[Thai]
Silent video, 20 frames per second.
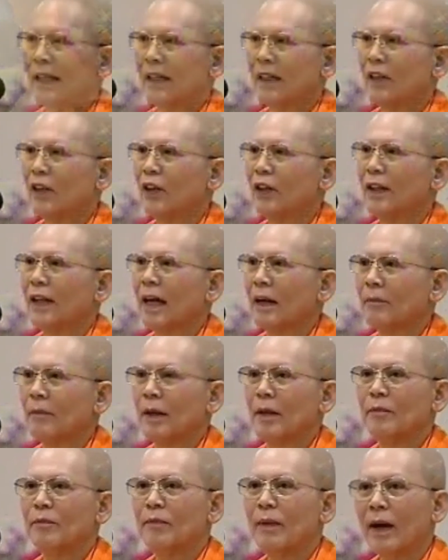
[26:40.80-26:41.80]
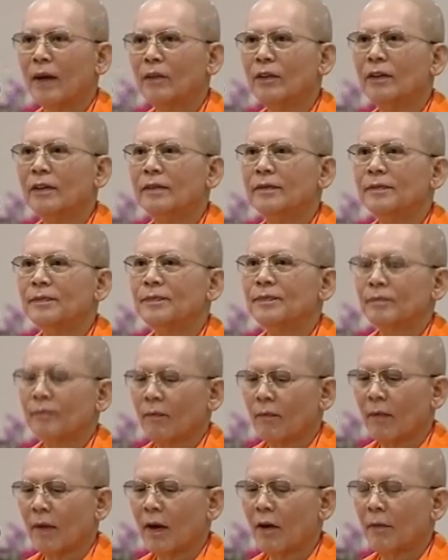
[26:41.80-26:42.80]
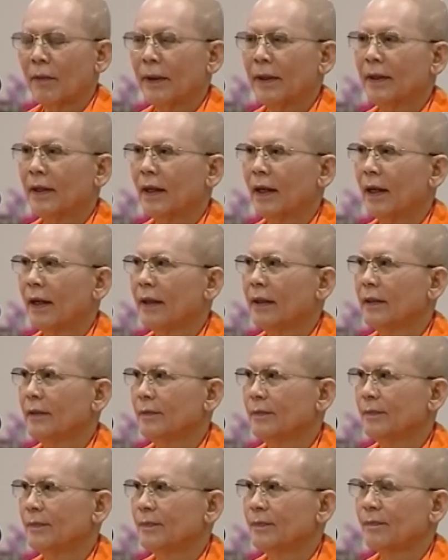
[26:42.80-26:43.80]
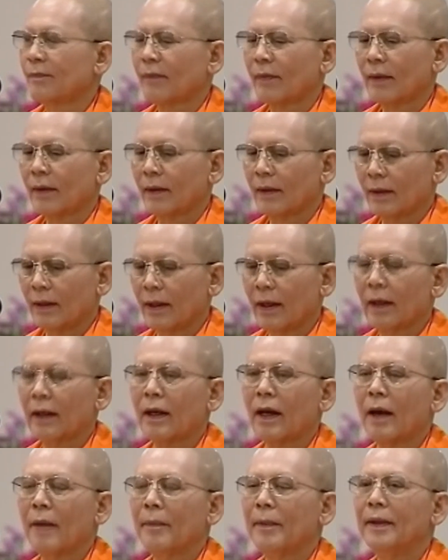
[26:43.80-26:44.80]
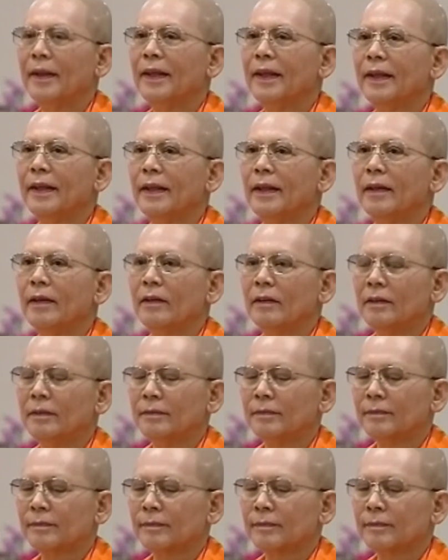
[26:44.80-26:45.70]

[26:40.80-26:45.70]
ตัดรอนหนักเป็นเบา เบาเป็นหายร่างกายเป็นดีนี่เนาะ